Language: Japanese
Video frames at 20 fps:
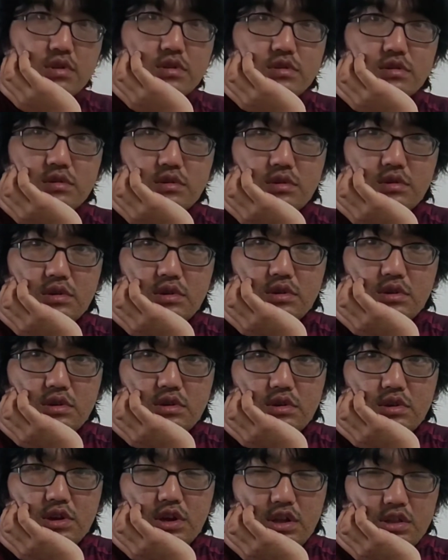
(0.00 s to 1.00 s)

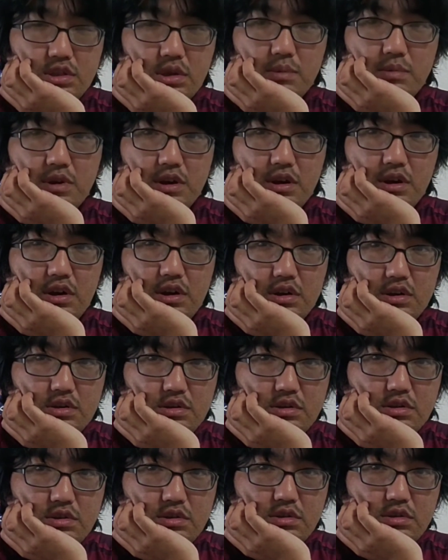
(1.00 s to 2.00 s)
次勝てば
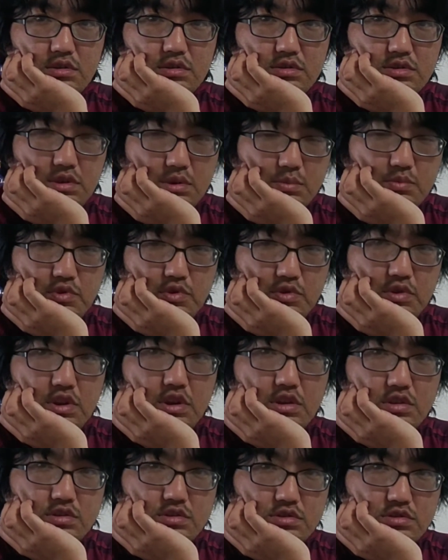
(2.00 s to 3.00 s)
全部
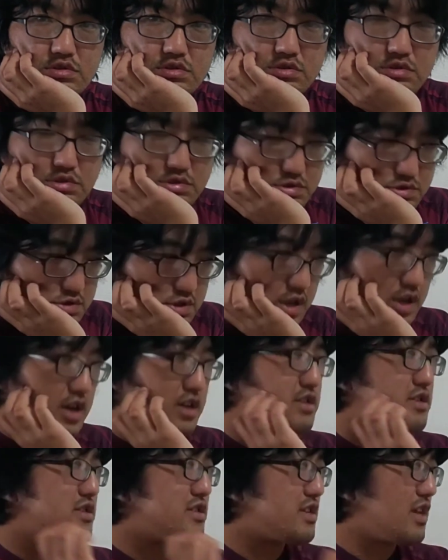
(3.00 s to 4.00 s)
OK っすって
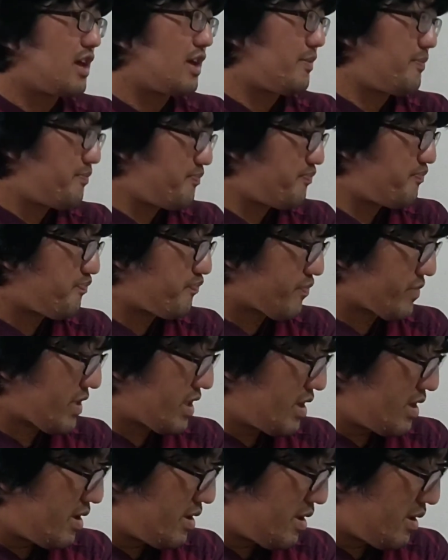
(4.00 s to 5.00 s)
感じで、
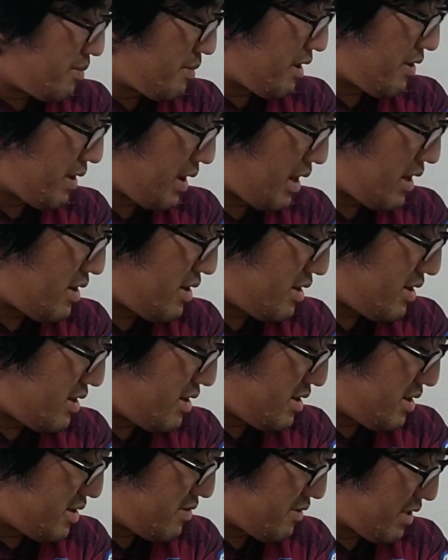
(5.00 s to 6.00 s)
うん、今は
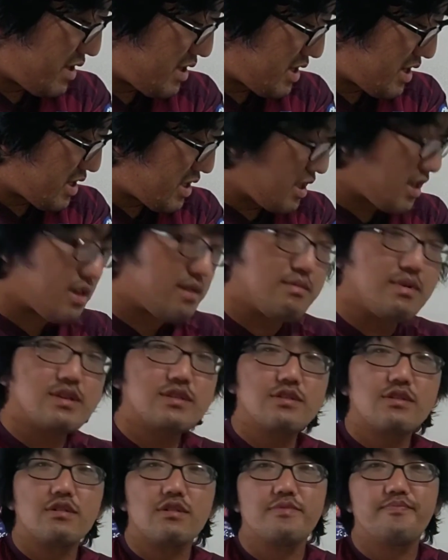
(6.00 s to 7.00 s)
割り切っていきま
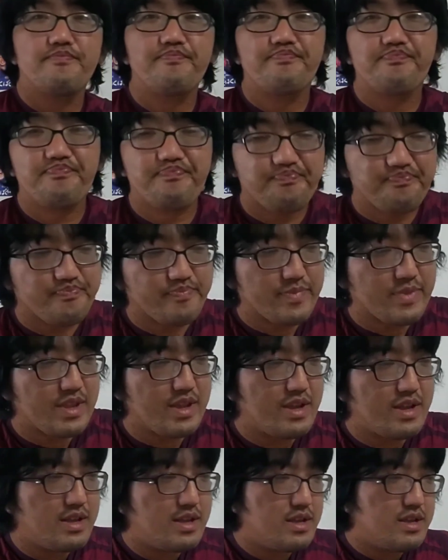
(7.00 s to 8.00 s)
しょ
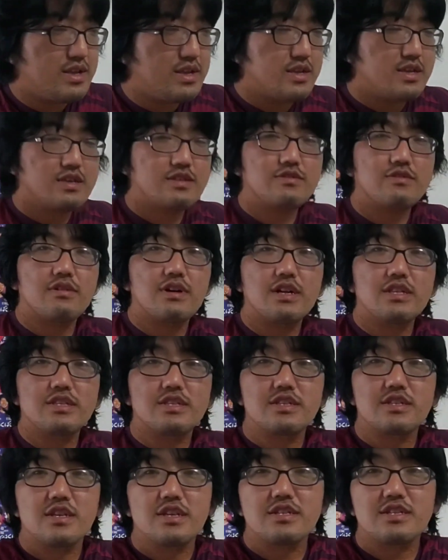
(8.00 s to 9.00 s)
う以上
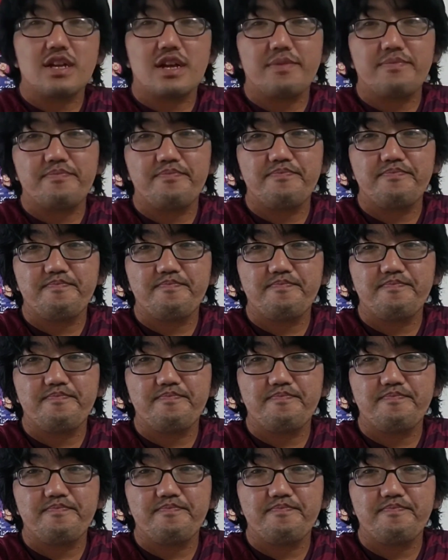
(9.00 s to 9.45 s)
ハッチーでした